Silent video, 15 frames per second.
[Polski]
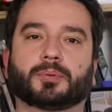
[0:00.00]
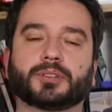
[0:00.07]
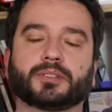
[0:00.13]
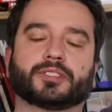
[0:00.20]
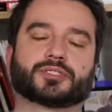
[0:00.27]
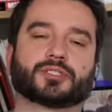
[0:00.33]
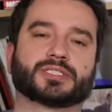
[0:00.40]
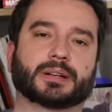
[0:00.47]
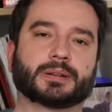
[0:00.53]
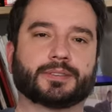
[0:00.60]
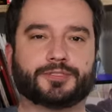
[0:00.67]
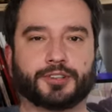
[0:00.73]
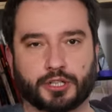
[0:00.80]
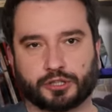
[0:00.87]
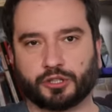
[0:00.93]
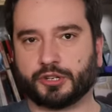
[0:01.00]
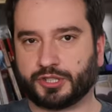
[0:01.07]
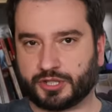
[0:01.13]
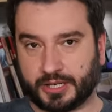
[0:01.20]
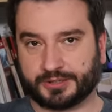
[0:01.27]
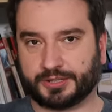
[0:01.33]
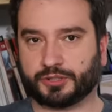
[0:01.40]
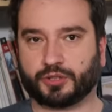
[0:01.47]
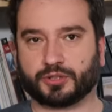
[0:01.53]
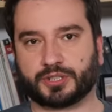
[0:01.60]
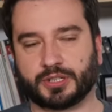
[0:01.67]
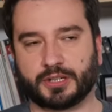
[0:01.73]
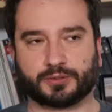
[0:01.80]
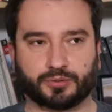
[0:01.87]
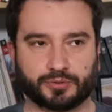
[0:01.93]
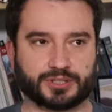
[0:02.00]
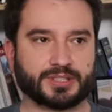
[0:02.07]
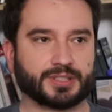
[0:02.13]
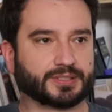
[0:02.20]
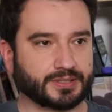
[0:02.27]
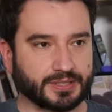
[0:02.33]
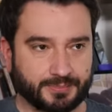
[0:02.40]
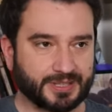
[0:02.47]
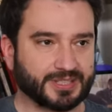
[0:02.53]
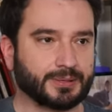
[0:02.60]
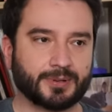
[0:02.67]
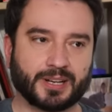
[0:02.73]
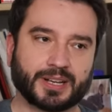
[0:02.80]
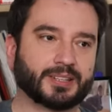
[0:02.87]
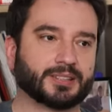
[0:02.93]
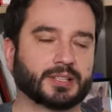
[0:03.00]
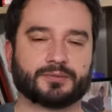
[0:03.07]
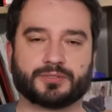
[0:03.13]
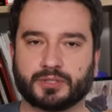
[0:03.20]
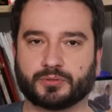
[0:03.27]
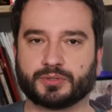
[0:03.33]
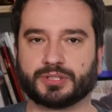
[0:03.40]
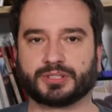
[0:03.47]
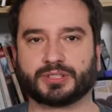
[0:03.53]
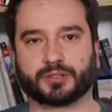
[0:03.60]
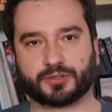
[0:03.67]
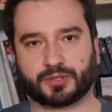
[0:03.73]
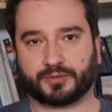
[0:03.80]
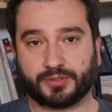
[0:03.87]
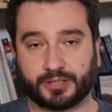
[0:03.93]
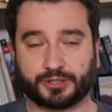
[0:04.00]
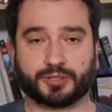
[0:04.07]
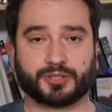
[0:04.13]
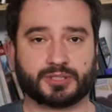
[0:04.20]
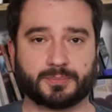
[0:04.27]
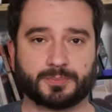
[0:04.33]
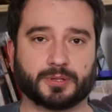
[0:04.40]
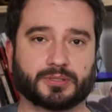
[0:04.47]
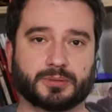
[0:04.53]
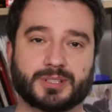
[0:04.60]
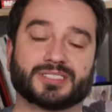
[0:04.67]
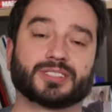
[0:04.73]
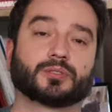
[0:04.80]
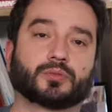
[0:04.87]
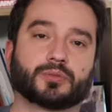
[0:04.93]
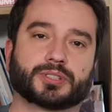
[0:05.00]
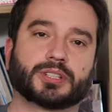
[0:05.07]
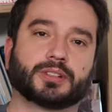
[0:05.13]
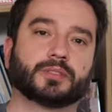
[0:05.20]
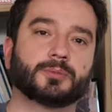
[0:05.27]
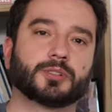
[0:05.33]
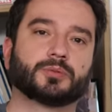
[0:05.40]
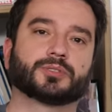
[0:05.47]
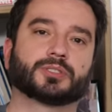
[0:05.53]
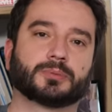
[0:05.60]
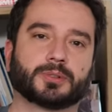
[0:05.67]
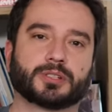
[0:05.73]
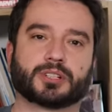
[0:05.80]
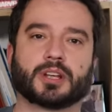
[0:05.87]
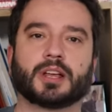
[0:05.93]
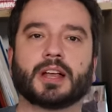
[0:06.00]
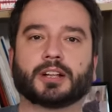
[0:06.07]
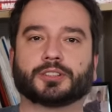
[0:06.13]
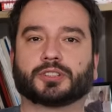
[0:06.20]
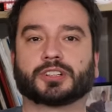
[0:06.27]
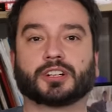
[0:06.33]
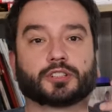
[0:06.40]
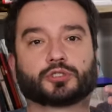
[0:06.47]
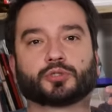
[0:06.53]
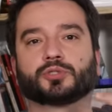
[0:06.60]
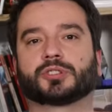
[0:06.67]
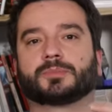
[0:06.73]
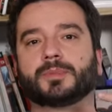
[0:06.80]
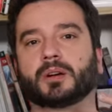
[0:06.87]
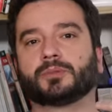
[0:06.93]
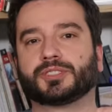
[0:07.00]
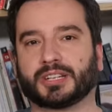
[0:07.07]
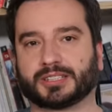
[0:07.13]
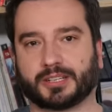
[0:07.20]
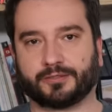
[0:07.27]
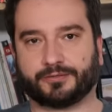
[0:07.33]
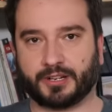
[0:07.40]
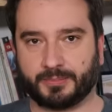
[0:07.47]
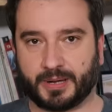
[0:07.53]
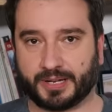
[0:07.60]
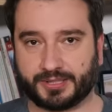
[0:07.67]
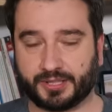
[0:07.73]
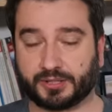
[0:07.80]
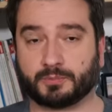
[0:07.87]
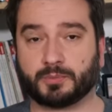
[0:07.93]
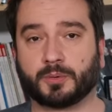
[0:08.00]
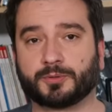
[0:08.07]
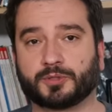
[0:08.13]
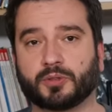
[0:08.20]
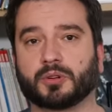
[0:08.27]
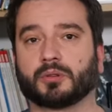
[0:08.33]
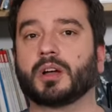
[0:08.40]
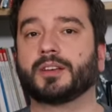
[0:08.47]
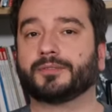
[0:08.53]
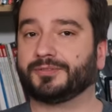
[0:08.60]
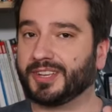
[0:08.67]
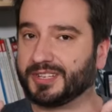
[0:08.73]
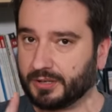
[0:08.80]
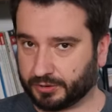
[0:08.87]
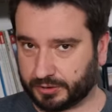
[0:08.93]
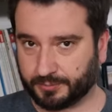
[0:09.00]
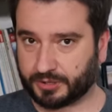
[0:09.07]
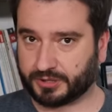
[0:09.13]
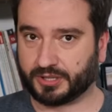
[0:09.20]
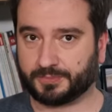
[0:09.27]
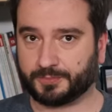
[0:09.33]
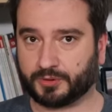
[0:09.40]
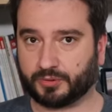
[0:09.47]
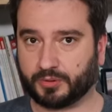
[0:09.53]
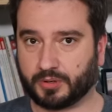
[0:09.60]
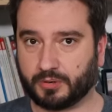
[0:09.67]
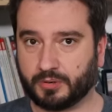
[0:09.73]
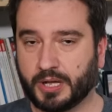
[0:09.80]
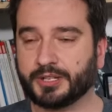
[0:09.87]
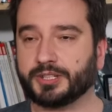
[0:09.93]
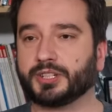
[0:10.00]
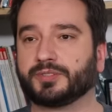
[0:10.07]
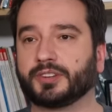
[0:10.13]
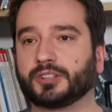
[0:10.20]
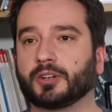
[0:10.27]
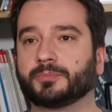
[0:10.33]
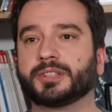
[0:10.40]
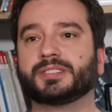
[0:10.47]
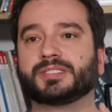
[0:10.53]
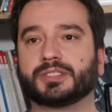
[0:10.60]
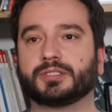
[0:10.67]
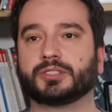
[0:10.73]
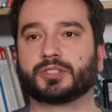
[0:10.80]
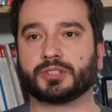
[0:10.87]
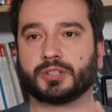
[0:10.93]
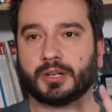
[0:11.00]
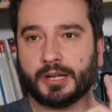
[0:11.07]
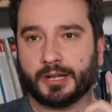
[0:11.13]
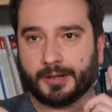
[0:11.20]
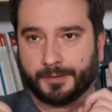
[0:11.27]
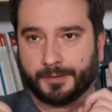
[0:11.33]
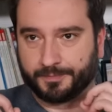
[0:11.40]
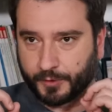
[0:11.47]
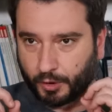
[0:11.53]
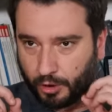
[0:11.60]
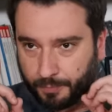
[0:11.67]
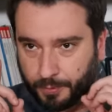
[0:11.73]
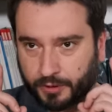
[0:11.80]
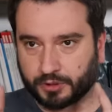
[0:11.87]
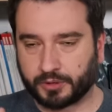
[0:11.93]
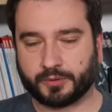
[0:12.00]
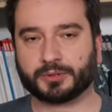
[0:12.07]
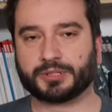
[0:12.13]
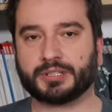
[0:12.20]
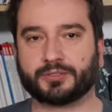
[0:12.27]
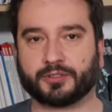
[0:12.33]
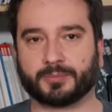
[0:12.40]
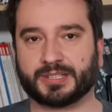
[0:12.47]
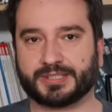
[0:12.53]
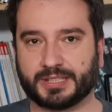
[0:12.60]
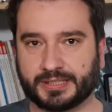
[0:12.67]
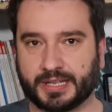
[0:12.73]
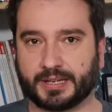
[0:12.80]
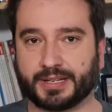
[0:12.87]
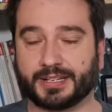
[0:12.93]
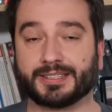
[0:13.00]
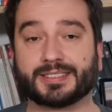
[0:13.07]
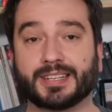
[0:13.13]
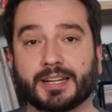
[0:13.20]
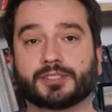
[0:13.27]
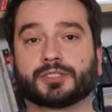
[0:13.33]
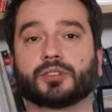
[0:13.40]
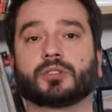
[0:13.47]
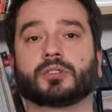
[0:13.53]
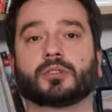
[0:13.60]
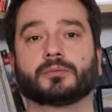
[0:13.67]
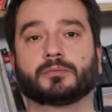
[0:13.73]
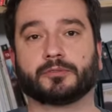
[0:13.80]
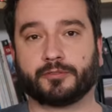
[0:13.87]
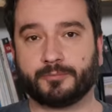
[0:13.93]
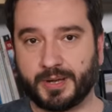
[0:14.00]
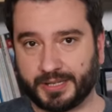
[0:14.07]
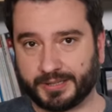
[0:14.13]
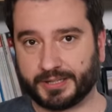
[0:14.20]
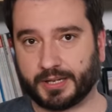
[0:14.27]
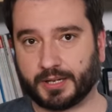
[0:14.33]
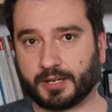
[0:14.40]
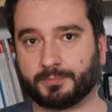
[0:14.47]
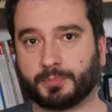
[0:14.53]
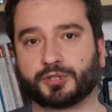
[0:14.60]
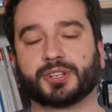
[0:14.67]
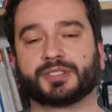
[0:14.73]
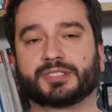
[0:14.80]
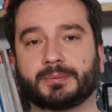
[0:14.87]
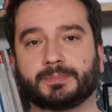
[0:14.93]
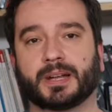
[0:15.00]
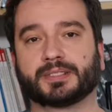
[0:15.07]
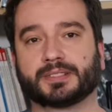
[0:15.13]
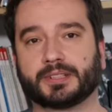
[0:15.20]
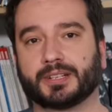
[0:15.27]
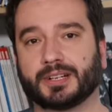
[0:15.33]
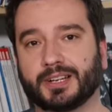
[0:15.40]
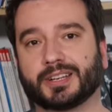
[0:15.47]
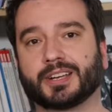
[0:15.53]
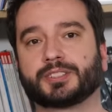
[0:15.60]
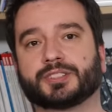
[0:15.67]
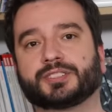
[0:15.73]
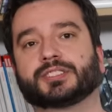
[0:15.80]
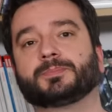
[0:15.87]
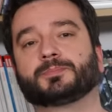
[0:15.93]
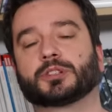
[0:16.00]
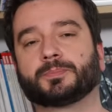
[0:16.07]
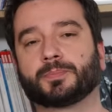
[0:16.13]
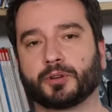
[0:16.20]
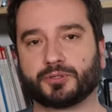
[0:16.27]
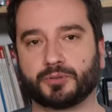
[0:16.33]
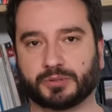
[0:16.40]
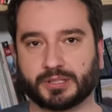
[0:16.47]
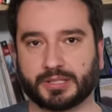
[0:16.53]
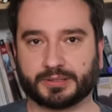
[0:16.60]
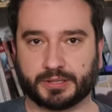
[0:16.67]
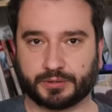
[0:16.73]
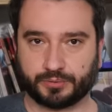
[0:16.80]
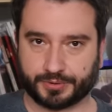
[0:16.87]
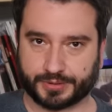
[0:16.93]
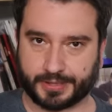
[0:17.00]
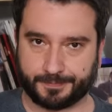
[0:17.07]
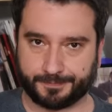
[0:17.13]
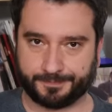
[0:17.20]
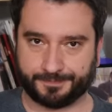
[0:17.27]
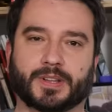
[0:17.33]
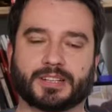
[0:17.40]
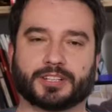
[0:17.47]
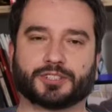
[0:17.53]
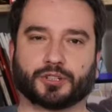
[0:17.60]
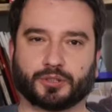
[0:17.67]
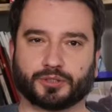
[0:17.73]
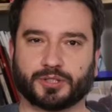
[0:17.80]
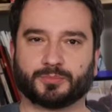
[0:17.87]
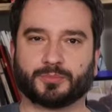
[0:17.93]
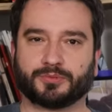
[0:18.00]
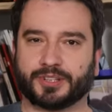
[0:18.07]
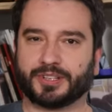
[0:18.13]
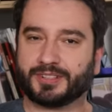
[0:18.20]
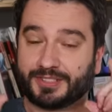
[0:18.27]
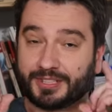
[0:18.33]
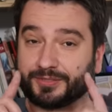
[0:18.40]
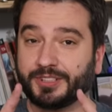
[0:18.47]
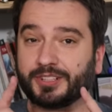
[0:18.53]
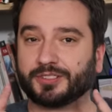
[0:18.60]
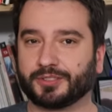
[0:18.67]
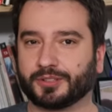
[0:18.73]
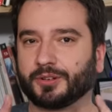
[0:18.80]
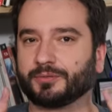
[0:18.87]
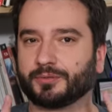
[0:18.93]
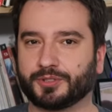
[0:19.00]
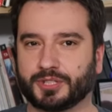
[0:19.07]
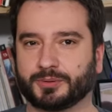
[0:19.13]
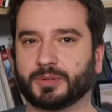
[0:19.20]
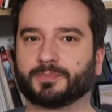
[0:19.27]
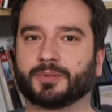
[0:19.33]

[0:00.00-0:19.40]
Ponieważ to całe Fir Deutschland i to, że Tusk jest niemieckim agentem, wzięło się z tego, że w 2005 Jacek Kurski wymyślił sobie, że Donald Tusk miał dziadka w Wehrmachcie, co było bzdurą. Wiedział o tym, że to jest bzdurą i świadomie i cynicznie kolportował te informacje dalej. Za co w mediach podczas debaty Lech Kaczyński przeprosił Donalda Tuska. A dlaczego o tym mówię? Za chwilę do tego wrócimy.